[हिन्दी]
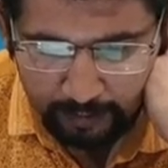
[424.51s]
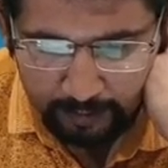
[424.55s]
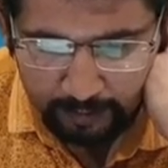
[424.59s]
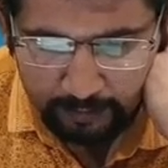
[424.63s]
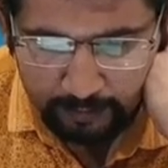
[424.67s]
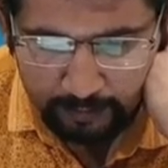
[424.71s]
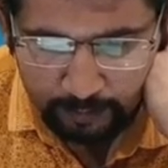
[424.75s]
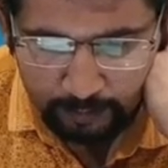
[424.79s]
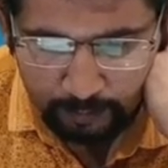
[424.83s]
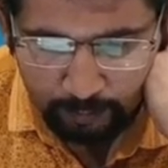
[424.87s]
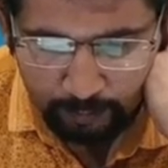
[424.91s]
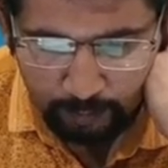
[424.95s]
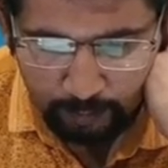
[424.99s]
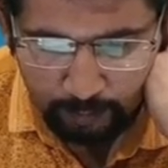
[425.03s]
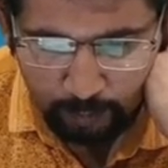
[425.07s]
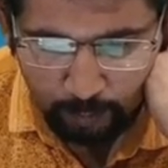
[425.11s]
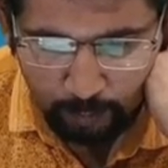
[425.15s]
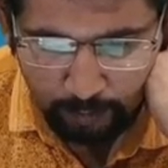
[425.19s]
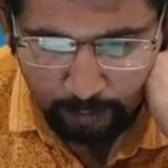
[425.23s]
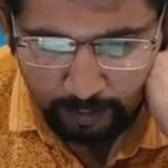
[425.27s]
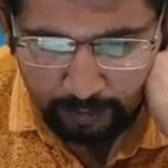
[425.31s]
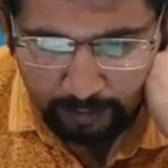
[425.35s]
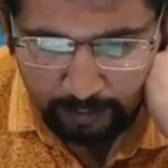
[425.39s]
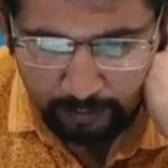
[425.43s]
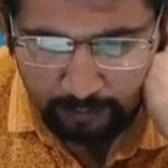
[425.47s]
इज इक्वल
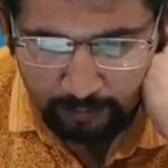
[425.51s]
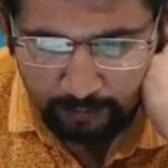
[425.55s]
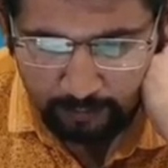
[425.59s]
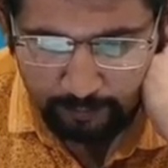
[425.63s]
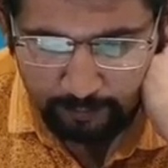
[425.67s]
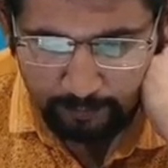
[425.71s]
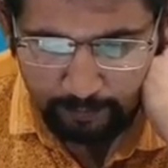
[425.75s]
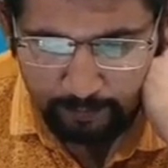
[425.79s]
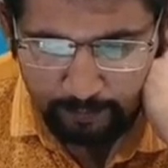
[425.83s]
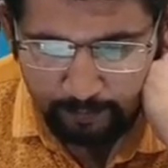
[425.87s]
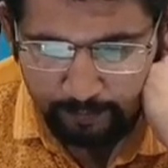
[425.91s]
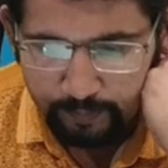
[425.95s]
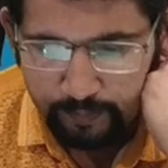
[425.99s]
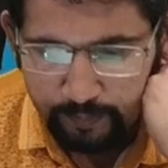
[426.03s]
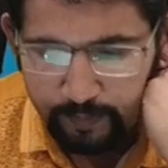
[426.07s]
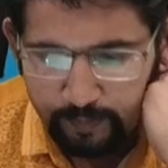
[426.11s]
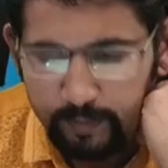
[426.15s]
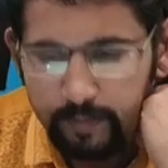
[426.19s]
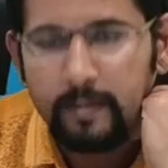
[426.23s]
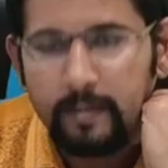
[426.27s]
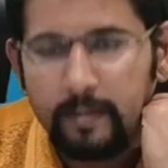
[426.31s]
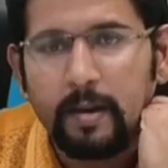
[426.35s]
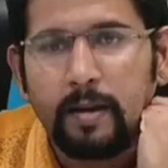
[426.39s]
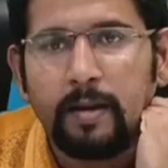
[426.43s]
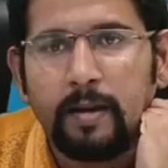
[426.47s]
टू एल
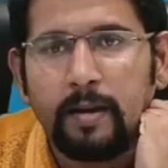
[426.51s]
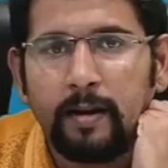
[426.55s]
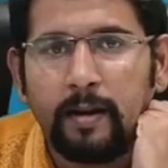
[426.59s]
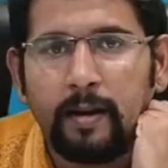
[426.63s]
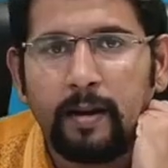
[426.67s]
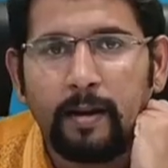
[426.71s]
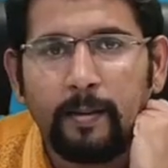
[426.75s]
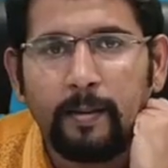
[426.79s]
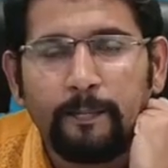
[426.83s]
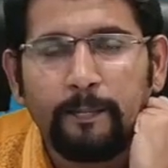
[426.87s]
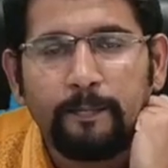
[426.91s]
ये है